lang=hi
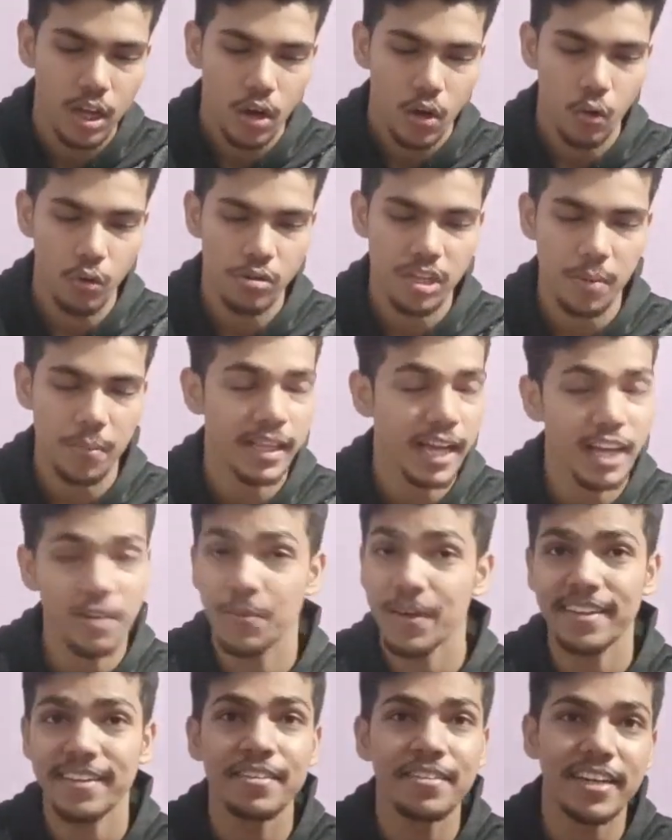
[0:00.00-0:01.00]
और उसके बाद बी
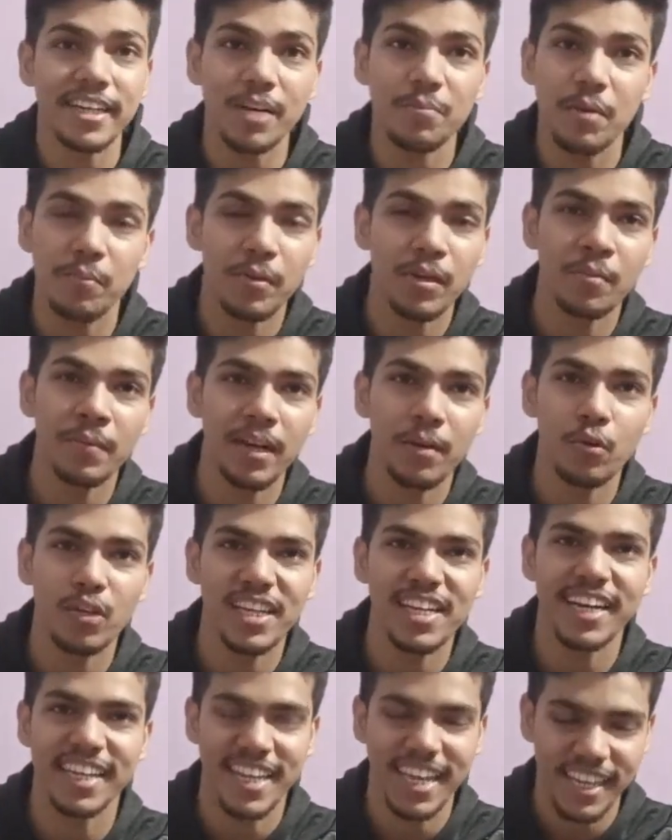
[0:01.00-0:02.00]
असिस्टेंट का पेपर भी मेरा बहुत ही
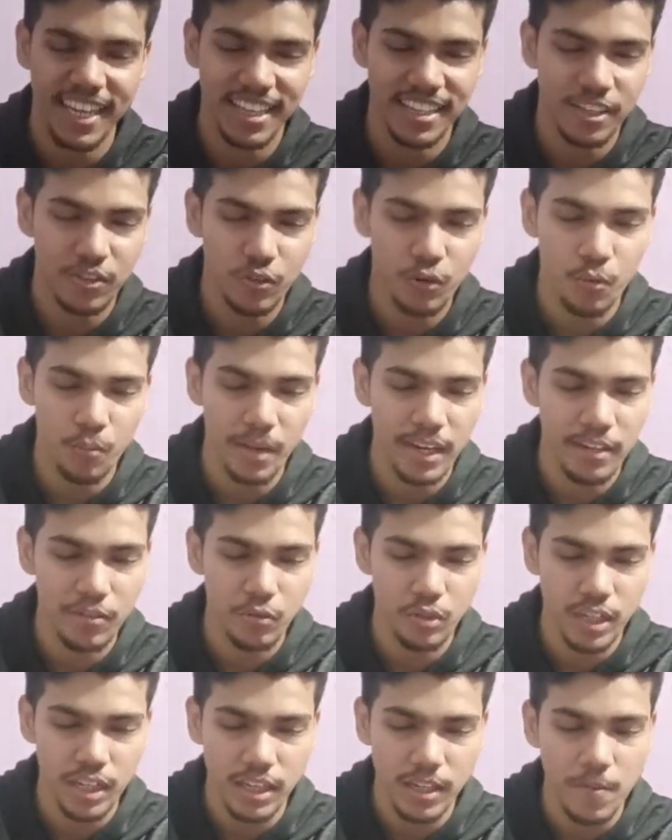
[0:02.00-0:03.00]
घटिया गया था तो मैंने
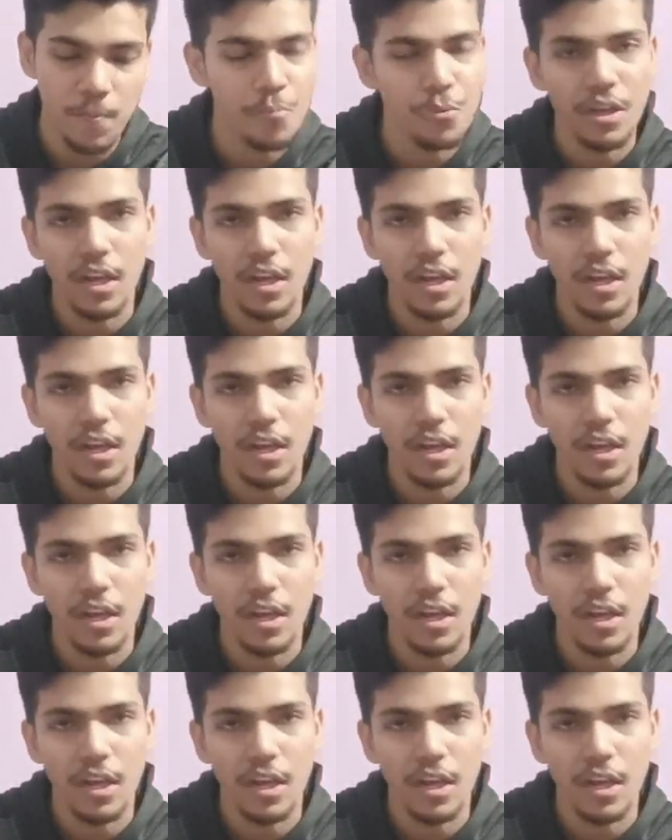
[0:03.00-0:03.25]
सोचा कि